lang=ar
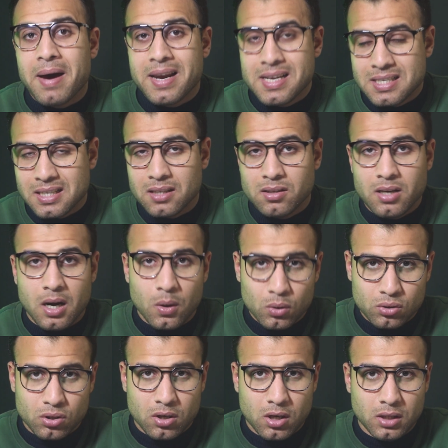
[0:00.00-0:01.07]
مع ناس كتير قوي
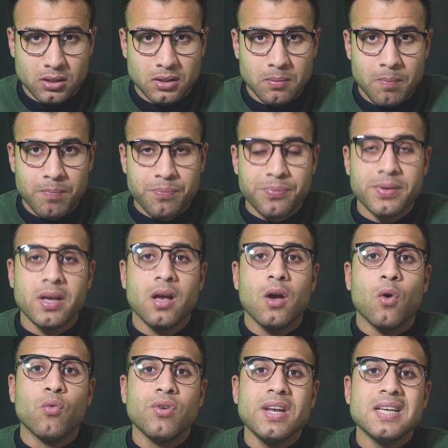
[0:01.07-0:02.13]
الطريقه دي
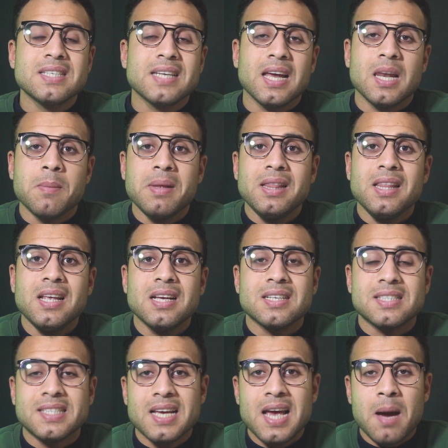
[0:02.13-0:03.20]
وفي ناس كلمتني
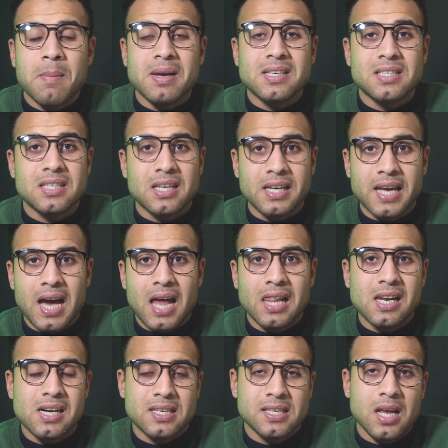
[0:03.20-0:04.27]
ازاي اعمل استرجاع
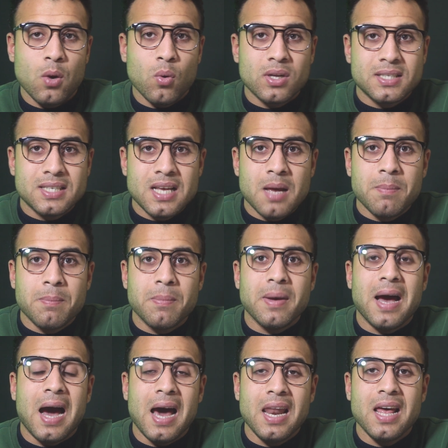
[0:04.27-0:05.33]
لرسائل واتساب
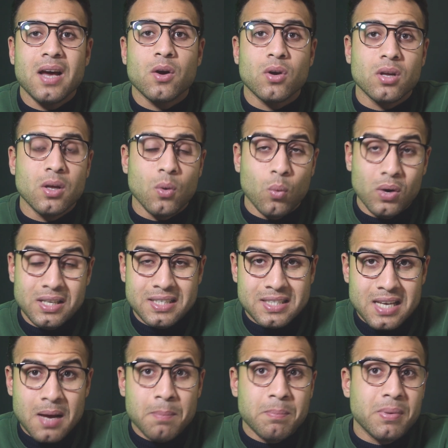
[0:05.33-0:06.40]
على
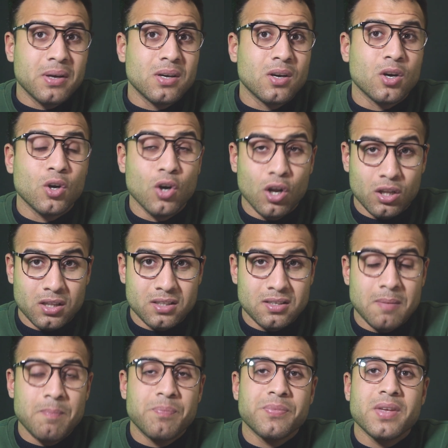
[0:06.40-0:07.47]
واتساب جولد
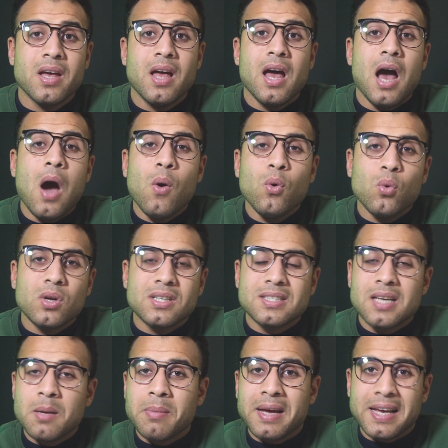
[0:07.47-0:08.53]
او
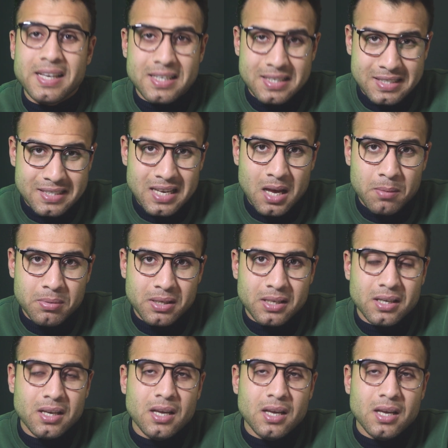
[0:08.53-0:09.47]
الواتساب الذهبي